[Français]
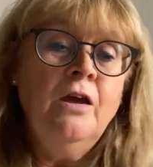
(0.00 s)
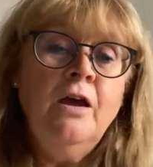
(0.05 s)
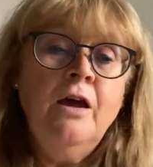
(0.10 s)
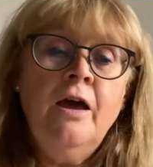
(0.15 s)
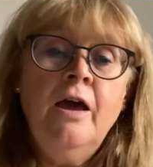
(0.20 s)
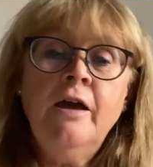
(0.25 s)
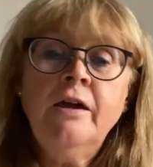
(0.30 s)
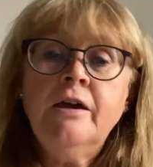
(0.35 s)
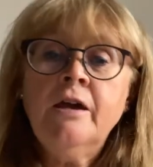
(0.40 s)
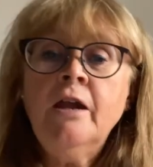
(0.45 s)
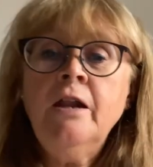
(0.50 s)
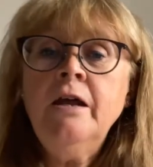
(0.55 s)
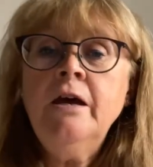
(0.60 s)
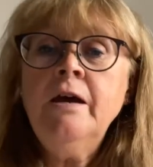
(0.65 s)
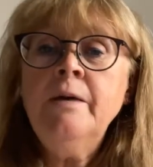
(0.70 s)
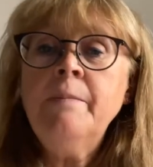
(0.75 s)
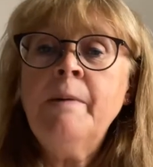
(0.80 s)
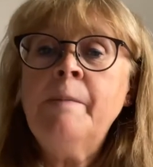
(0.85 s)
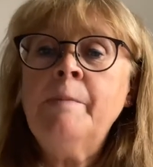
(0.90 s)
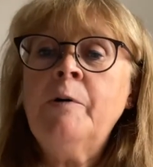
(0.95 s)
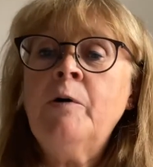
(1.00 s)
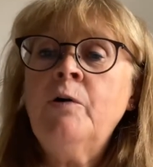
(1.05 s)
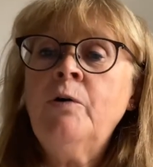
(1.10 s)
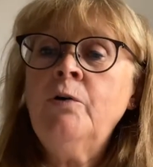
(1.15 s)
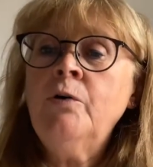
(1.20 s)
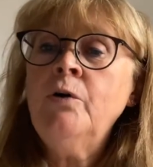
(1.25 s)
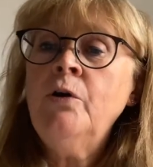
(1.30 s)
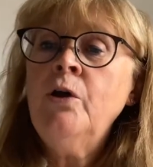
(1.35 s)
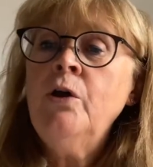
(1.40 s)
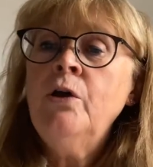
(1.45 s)
Un câlin,
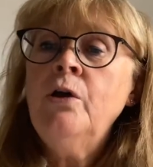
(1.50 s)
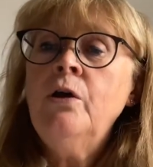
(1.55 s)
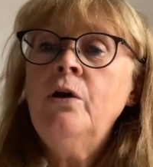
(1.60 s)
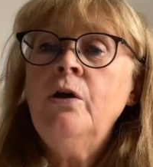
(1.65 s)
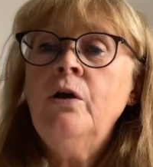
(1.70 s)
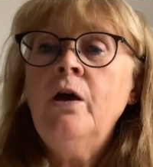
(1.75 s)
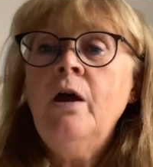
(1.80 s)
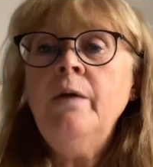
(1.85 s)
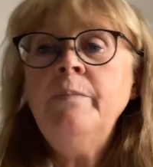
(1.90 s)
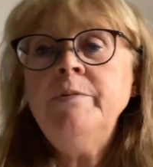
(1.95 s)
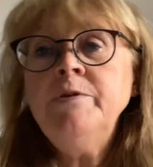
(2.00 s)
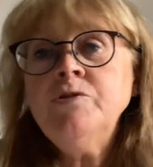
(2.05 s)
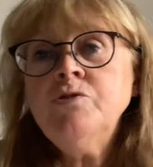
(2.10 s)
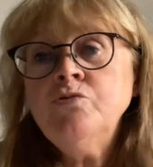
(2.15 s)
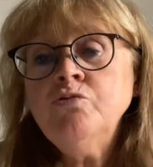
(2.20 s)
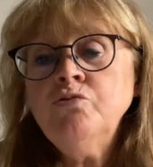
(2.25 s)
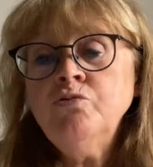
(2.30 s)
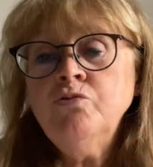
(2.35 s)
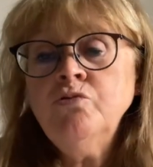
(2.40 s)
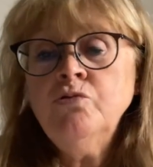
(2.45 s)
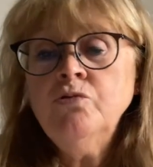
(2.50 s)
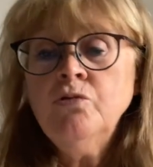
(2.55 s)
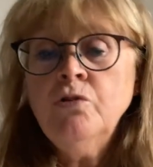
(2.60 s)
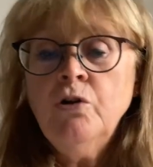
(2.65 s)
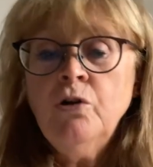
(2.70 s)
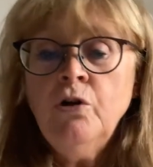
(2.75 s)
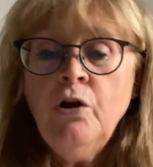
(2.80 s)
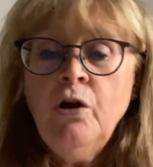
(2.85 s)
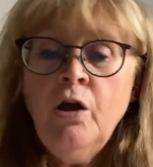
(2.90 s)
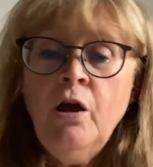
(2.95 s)
maman. Un bisou.
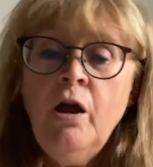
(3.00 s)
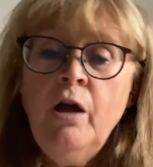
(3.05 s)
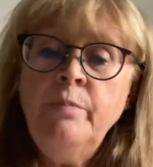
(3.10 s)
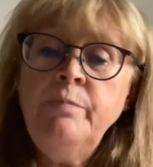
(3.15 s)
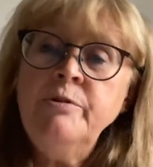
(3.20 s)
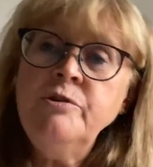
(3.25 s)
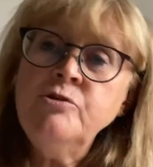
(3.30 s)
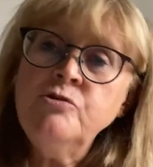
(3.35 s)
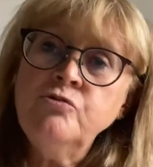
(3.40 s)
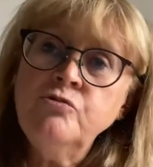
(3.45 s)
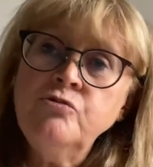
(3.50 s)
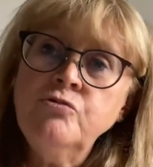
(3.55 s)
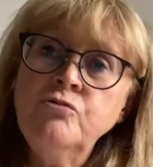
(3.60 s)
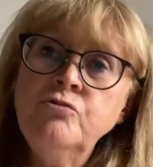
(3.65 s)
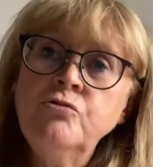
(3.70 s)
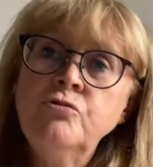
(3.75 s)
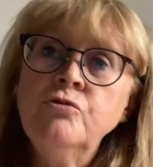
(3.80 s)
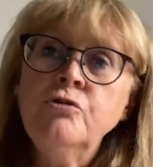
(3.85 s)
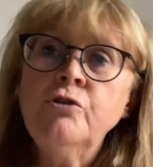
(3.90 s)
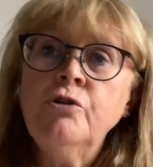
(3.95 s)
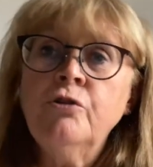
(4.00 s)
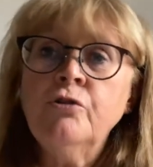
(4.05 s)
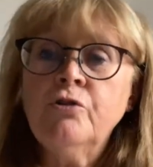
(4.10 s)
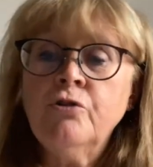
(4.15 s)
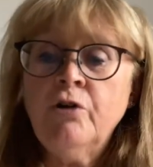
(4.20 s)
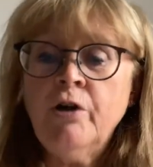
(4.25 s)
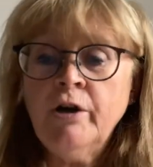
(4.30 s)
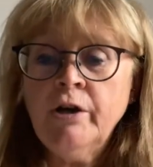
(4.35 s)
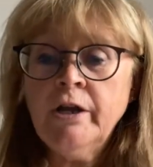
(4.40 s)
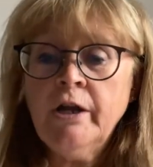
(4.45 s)
Un bisou. Et
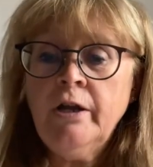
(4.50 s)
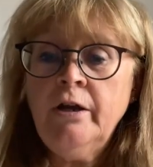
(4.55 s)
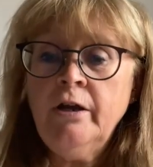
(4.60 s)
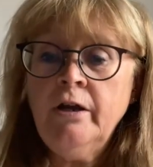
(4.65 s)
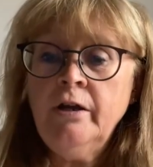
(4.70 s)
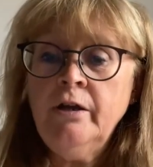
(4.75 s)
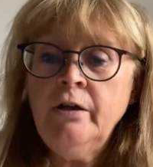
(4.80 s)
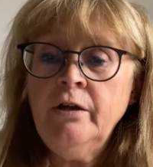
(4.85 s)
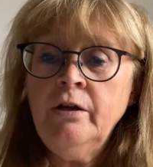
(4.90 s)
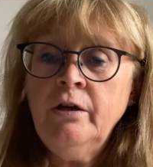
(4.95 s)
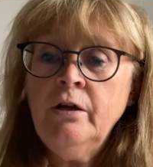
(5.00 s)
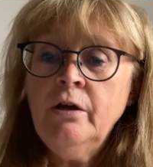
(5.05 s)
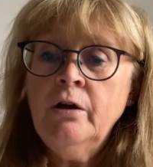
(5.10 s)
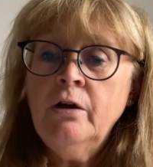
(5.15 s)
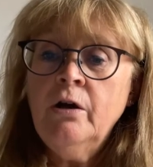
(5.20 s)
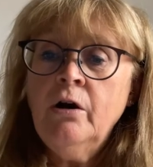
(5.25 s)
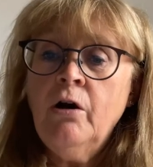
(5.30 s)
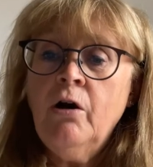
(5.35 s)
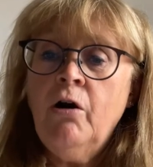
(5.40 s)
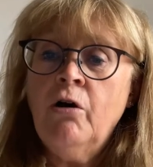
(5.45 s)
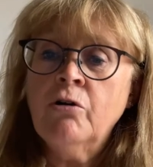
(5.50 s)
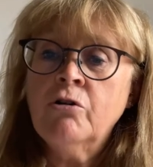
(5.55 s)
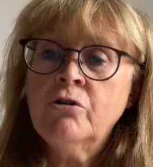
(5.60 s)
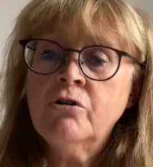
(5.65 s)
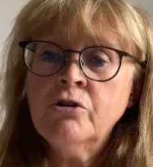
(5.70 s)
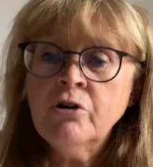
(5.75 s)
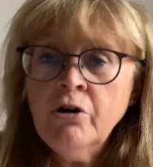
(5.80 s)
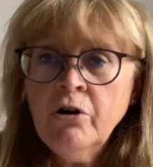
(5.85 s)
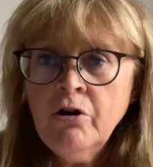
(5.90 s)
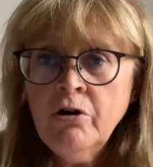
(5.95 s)
encore un câlin.
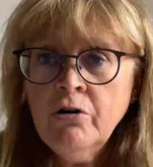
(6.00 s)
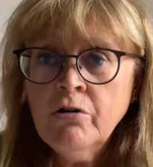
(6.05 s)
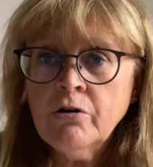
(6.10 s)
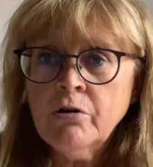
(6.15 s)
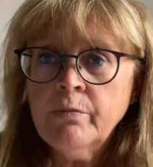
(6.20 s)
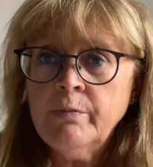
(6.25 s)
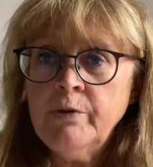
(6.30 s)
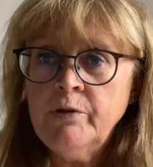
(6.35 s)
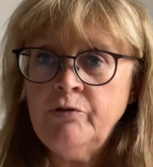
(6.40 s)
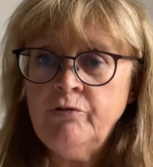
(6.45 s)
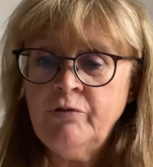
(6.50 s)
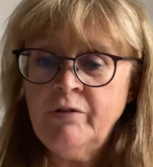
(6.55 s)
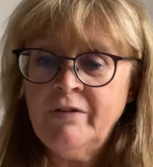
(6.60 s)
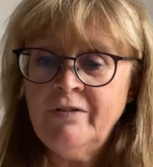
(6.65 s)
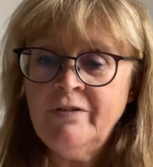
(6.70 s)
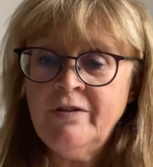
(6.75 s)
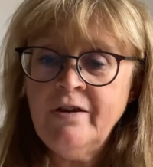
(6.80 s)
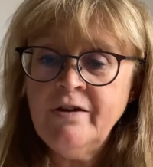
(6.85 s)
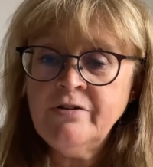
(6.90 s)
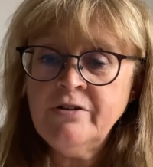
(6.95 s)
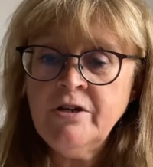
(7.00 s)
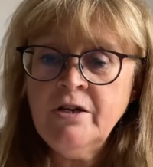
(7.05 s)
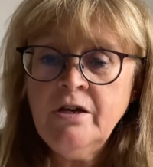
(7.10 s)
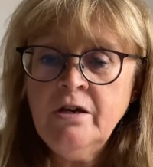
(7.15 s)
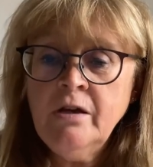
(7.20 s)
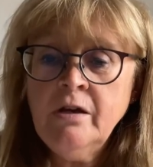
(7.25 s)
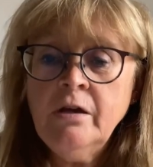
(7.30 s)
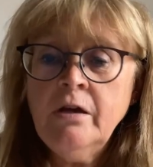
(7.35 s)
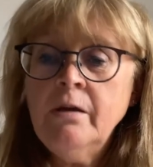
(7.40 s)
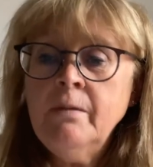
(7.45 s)
Encore Mais tu
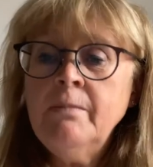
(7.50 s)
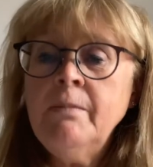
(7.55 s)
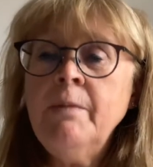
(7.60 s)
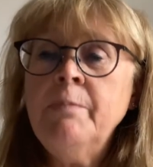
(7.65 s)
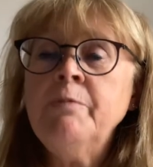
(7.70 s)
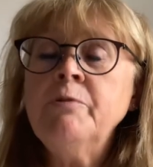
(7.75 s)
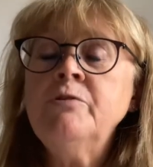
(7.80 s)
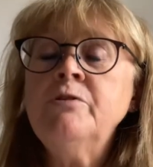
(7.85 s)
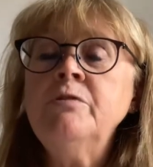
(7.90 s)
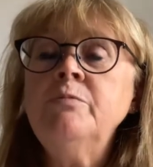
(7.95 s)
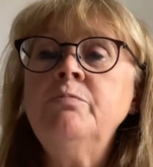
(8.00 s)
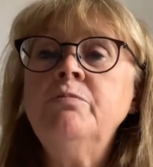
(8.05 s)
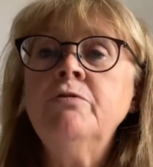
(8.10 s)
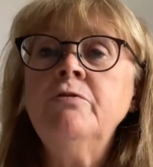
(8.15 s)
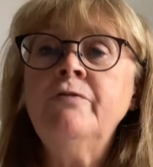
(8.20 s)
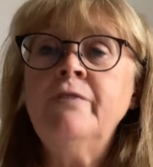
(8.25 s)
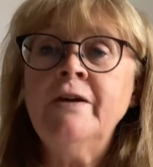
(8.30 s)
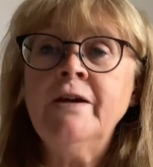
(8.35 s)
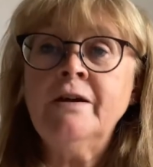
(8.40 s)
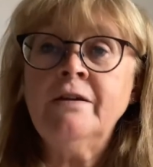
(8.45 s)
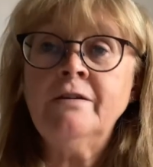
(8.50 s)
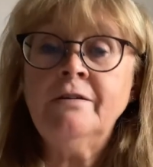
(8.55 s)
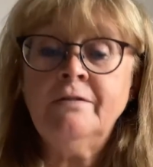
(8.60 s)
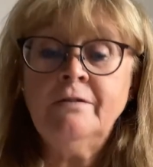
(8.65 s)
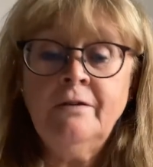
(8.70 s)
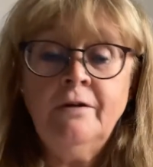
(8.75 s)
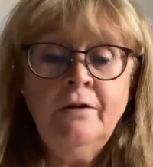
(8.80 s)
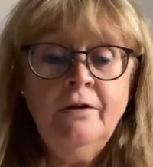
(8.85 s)
exagères, ma petite boule verte.